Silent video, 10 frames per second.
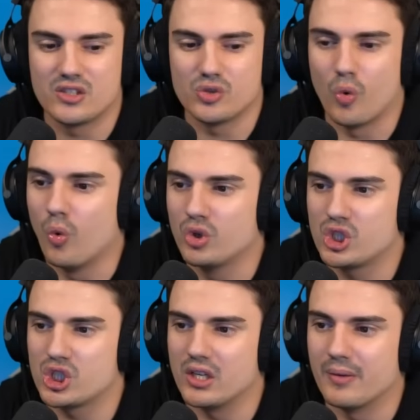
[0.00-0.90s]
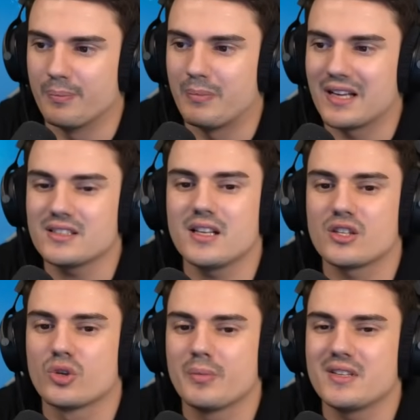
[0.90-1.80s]
so schlimm. Passend
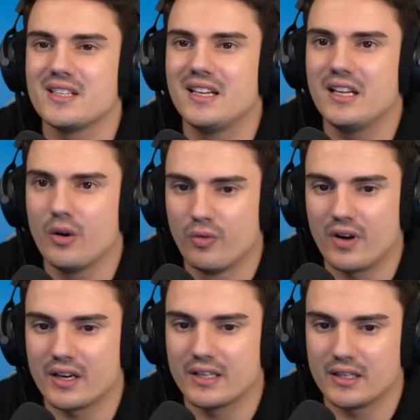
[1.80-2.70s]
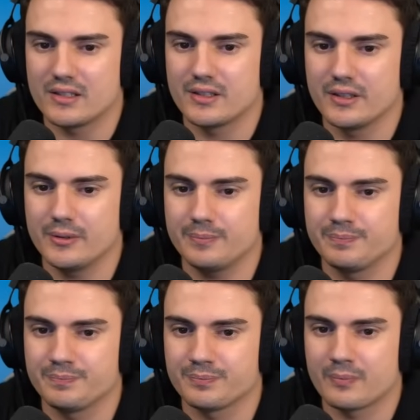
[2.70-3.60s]
dazu gibt es hier die Lego-Variante.
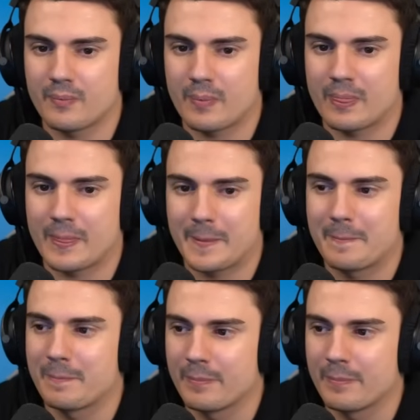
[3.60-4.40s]
Mmh.